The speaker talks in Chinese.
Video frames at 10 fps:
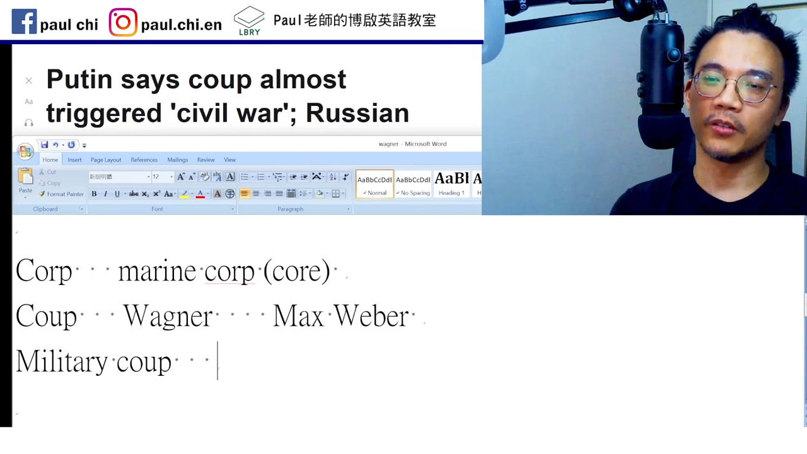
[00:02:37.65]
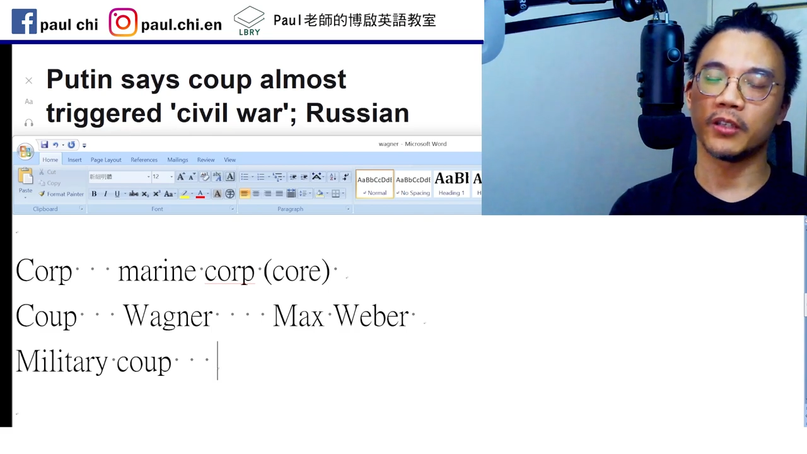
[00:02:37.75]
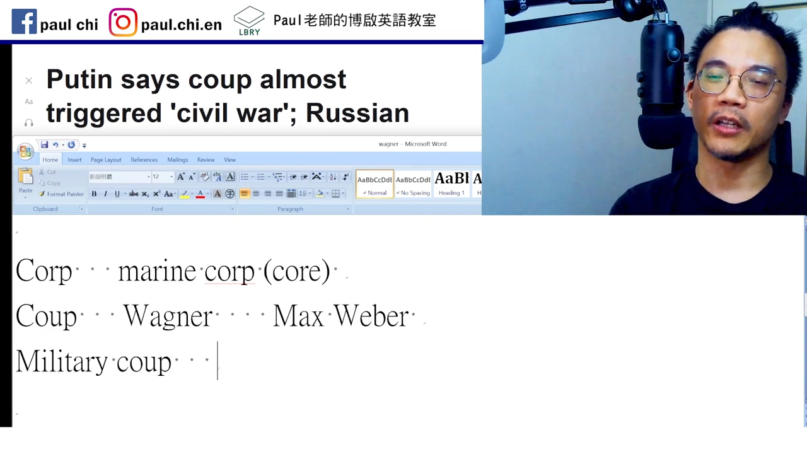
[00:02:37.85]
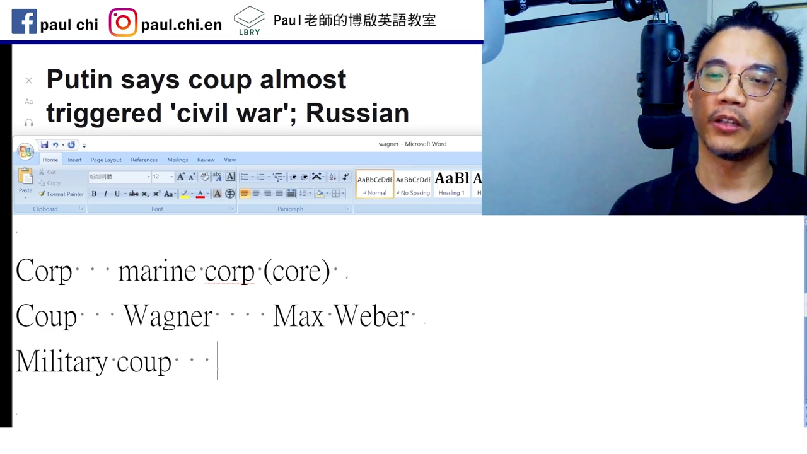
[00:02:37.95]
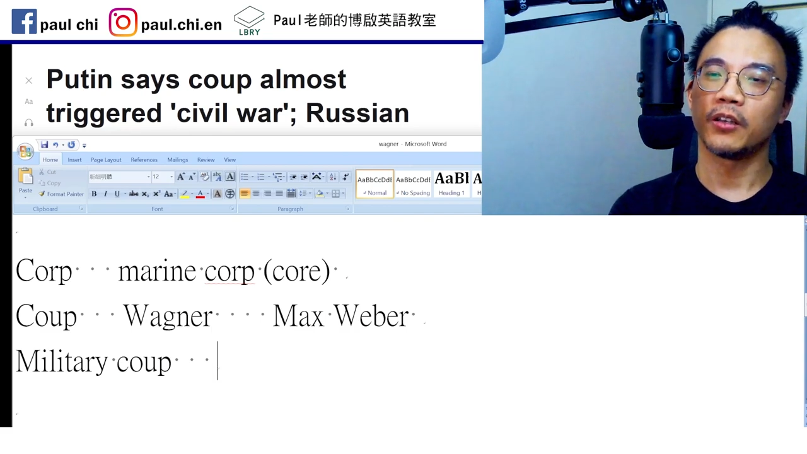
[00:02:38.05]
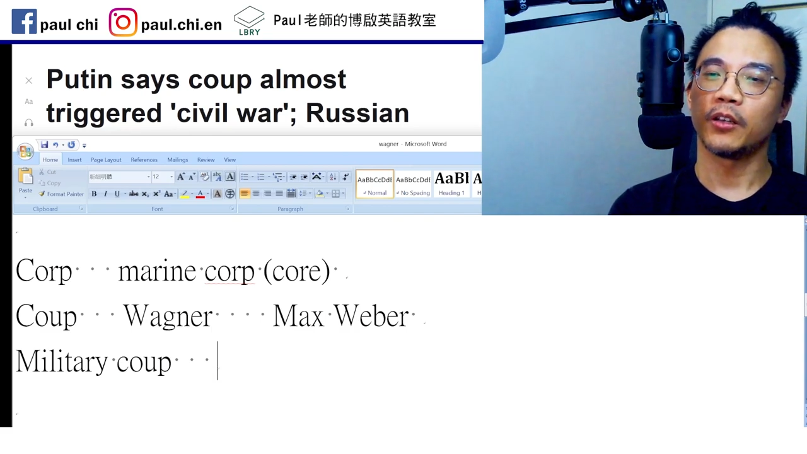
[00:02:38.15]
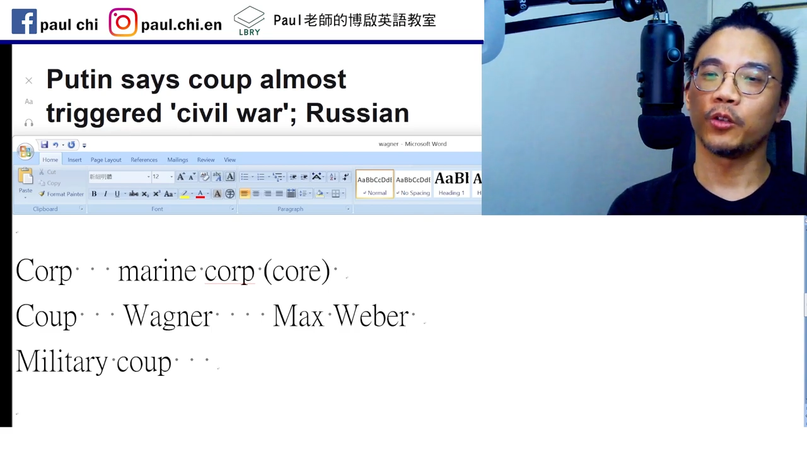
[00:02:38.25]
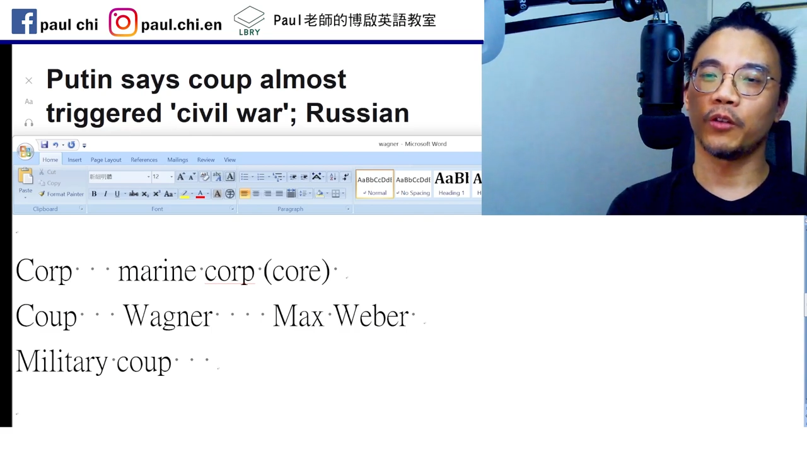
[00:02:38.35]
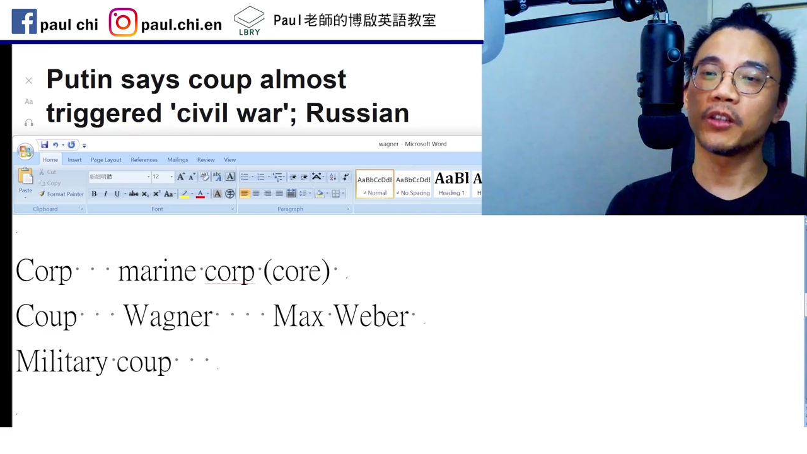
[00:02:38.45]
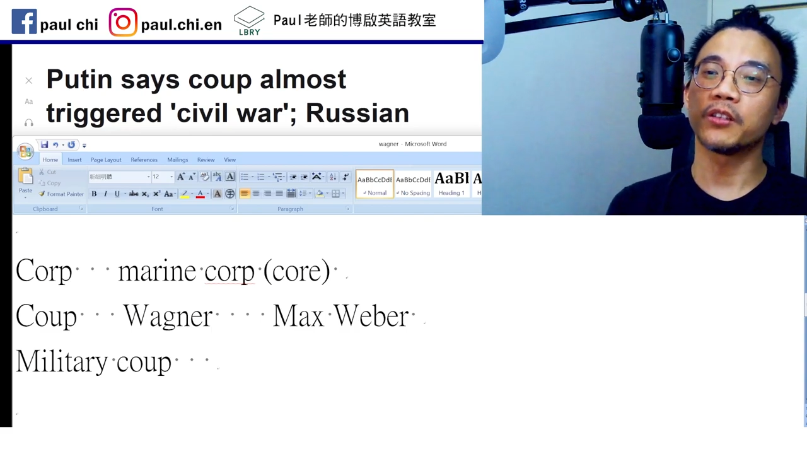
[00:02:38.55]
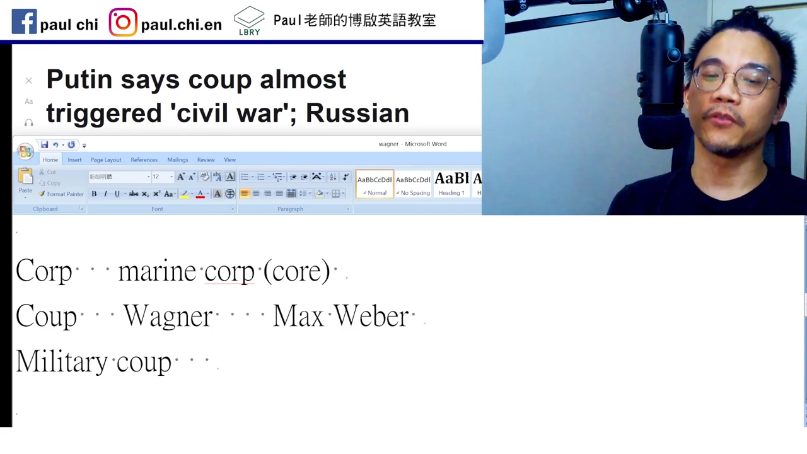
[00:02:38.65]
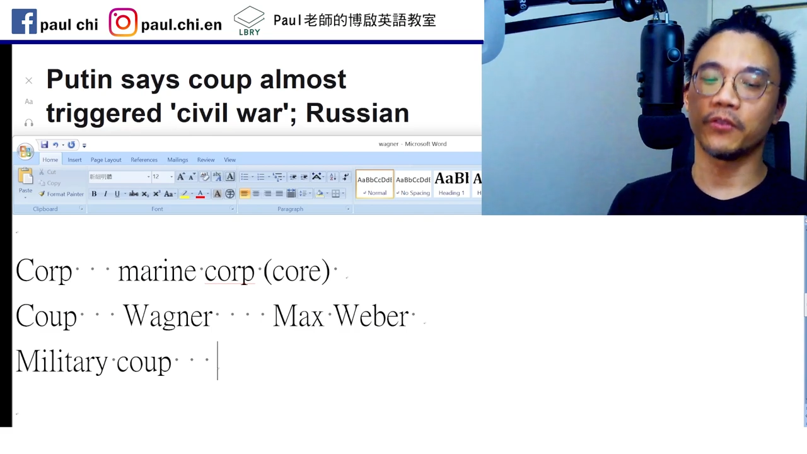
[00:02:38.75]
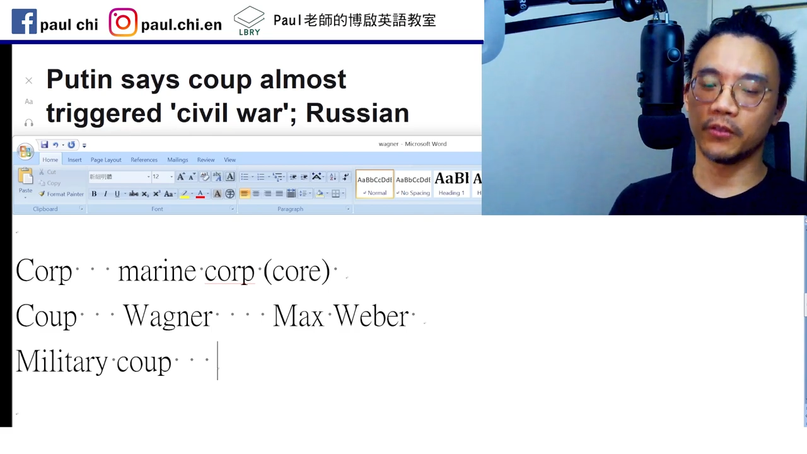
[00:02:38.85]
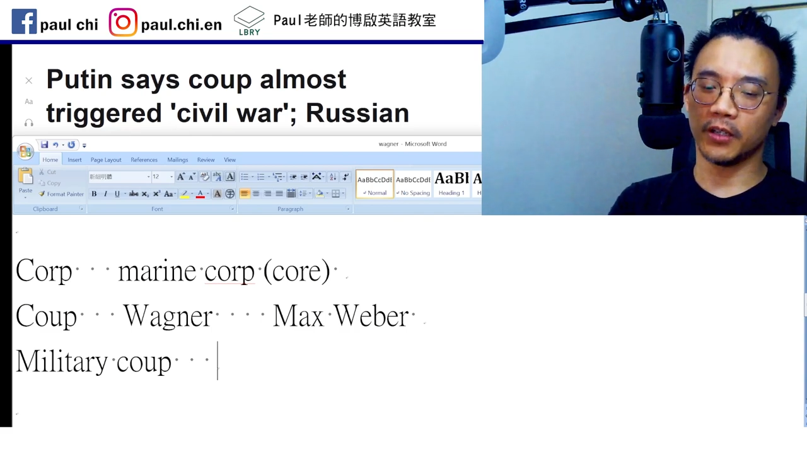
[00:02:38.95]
起来推翻政府，